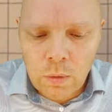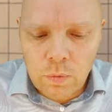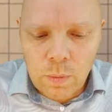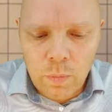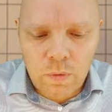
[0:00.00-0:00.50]

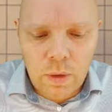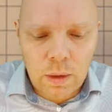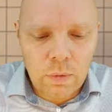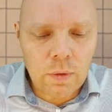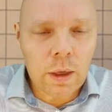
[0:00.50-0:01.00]

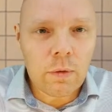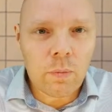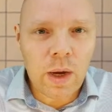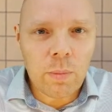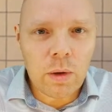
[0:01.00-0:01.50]
70 ist gleich
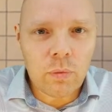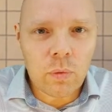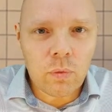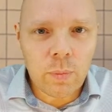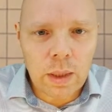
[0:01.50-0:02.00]
2 mal
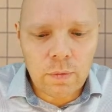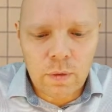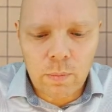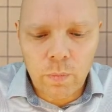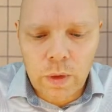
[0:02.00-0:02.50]
5 mal
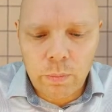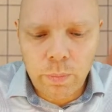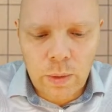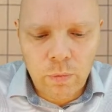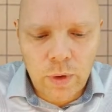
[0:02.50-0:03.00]
7. Die
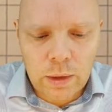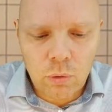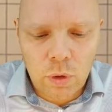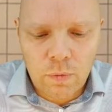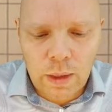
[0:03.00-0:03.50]

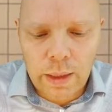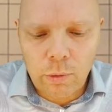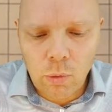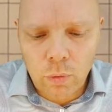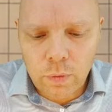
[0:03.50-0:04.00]

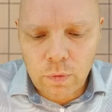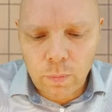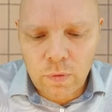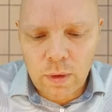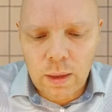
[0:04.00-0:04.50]
Primfaktorzerlegung von
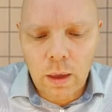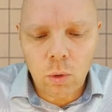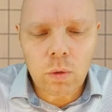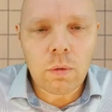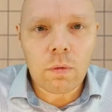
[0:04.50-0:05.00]
70
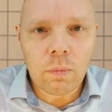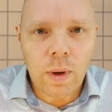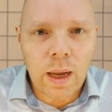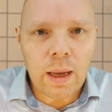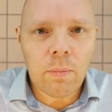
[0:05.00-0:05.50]
lautet
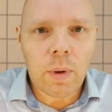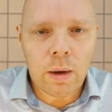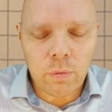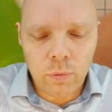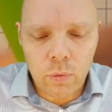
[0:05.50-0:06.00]
2
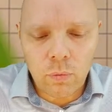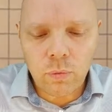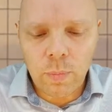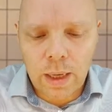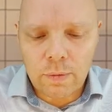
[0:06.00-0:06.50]
mal
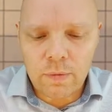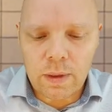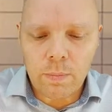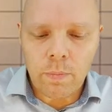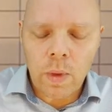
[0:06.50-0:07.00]
5 mal
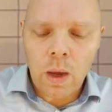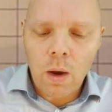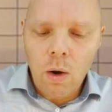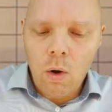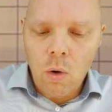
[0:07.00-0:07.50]
7.
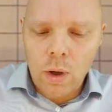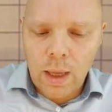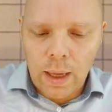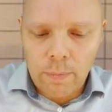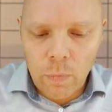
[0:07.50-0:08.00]

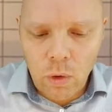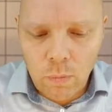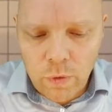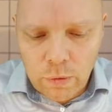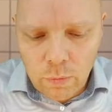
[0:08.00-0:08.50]
Okay,
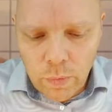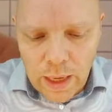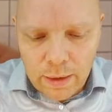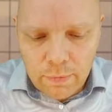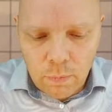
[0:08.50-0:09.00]
kommen wir zum
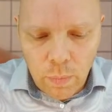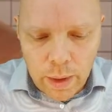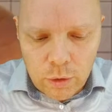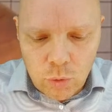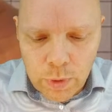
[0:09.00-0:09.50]
nächsten
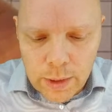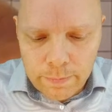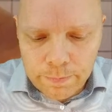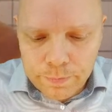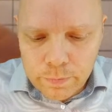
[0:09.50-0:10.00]
Beispiel.
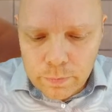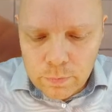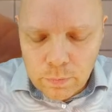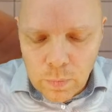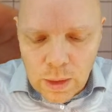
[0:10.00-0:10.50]

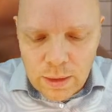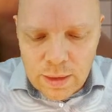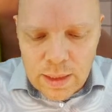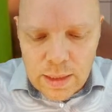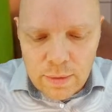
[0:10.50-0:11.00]

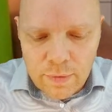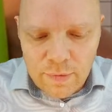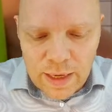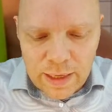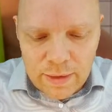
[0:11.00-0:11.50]
Die
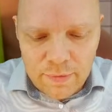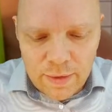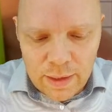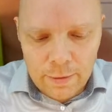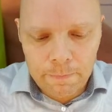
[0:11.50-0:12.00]

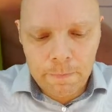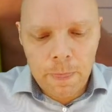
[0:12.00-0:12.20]
60.